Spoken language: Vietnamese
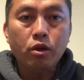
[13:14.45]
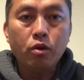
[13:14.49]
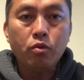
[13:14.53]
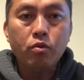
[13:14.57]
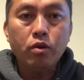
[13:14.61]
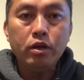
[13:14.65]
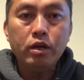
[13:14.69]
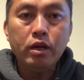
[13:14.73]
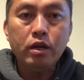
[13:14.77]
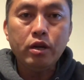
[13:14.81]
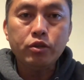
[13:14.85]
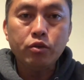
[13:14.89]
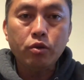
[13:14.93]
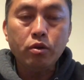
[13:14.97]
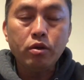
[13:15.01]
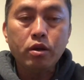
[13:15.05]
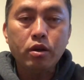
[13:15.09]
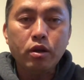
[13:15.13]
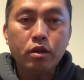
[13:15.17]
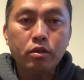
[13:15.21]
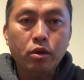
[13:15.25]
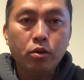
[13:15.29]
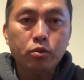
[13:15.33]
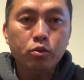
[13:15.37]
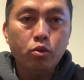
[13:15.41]
chỗ giờ hậu tàu có
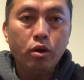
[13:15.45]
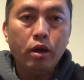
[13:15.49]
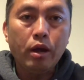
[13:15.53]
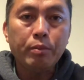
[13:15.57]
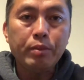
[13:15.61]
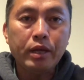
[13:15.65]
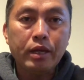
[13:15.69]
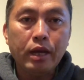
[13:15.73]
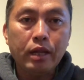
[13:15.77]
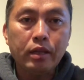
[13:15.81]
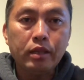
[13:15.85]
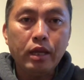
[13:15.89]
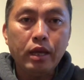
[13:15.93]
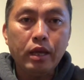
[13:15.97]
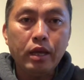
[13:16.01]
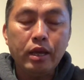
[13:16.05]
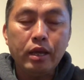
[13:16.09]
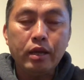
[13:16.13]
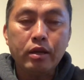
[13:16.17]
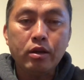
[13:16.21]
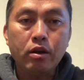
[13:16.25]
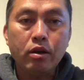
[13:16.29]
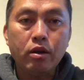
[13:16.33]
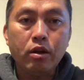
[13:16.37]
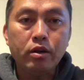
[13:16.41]
đi là chỗ giờ có tàu tua mày
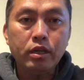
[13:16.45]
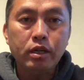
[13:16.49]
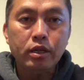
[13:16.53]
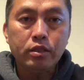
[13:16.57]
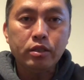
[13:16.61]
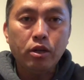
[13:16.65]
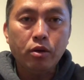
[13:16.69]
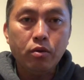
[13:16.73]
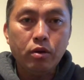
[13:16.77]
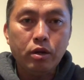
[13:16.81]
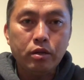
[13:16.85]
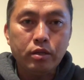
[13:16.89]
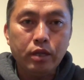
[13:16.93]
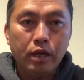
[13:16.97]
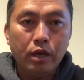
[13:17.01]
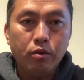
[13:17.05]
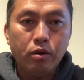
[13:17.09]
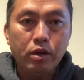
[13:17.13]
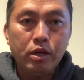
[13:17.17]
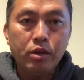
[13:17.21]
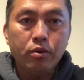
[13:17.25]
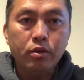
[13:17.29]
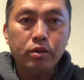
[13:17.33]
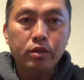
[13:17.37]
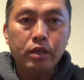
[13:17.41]
cắn tê có con đi
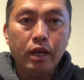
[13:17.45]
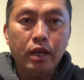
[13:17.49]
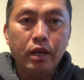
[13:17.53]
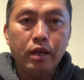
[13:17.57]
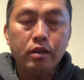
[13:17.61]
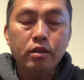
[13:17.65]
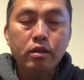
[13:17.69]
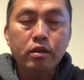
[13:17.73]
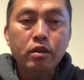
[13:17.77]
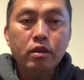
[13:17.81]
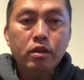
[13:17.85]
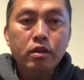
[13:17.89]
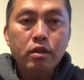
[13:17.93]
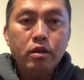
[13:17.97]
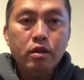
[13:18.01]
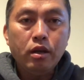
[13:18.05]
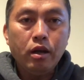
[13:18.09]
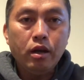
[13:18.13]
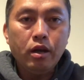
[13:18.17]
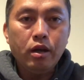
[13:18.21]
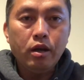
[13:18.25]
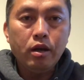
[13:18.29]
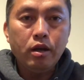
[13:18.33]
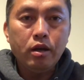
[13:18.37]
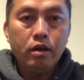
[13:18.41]
sau kéo liều tê
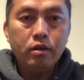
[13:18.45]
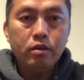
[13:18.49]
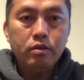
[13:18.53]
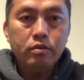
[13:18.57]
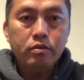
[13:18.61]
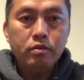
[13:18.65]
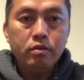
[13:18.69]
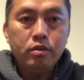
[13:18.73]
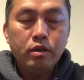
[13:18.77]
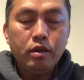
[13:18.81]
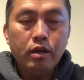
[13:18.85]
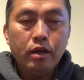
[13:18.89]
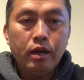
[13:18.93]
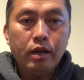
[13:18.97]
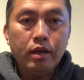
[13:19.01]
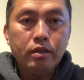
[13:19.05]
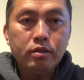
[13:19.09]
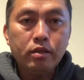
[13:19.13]
à